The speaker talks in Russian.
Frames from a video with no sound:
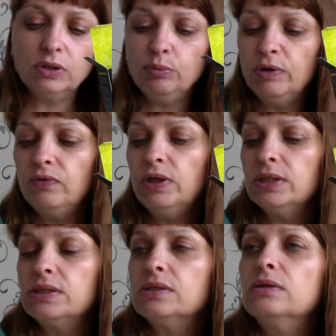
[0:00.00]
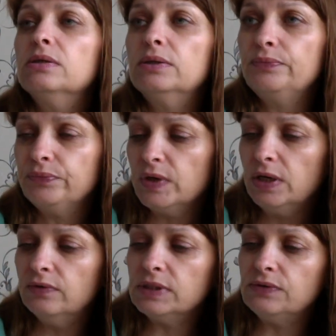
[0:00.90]
добавлять а,
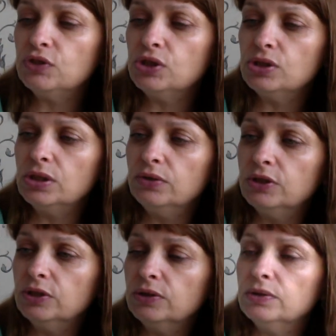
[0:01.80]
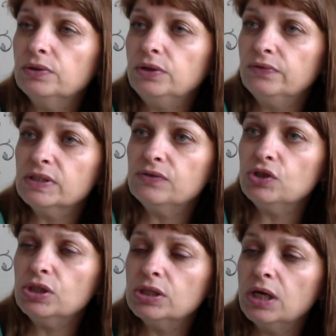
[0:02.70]
в освежитель, а, не в
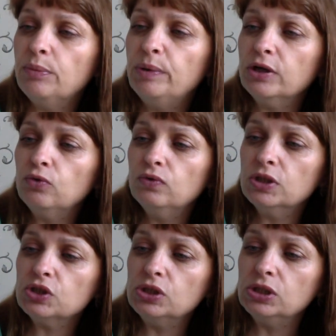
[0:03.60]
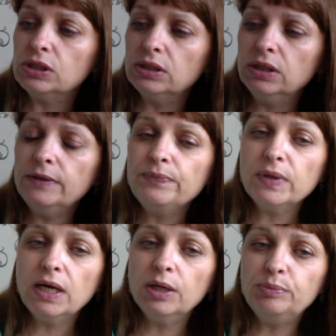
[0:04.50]
освежитель, а пароувлажнитель, да,
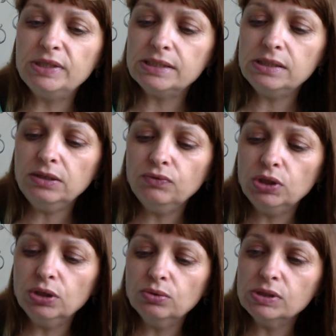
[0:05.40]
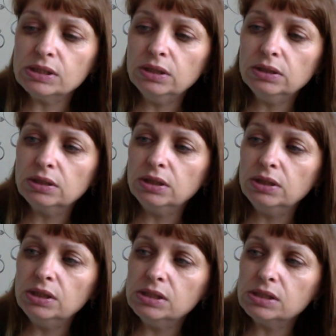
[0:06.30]
апельсин вот такой сладкий
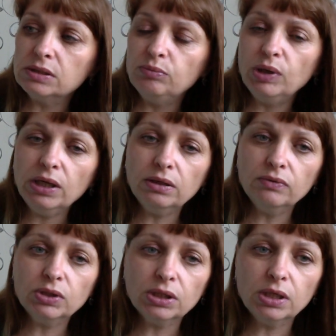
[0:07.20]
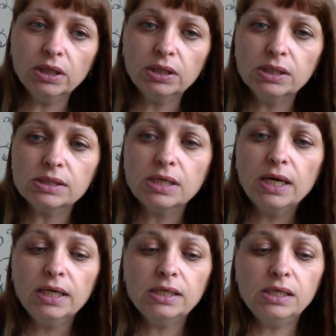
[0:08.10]
есть, мята вот такая есть.
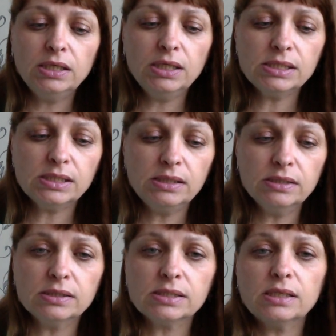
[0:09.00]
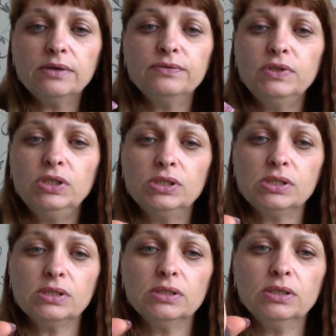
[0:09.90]
И если
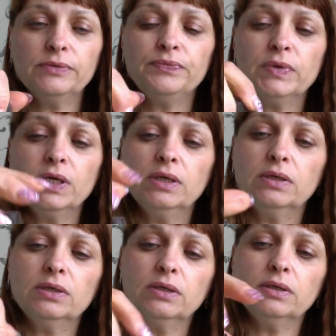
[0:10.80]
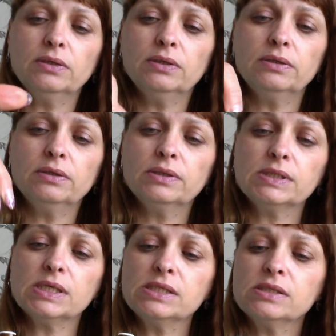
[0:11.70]
сравнить, э, а,
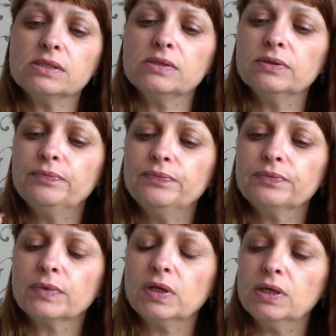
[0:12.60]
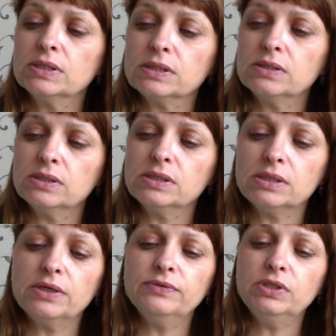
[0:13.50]
со, э, как сказать,
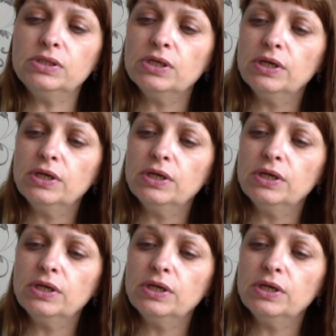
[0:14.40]
сравнить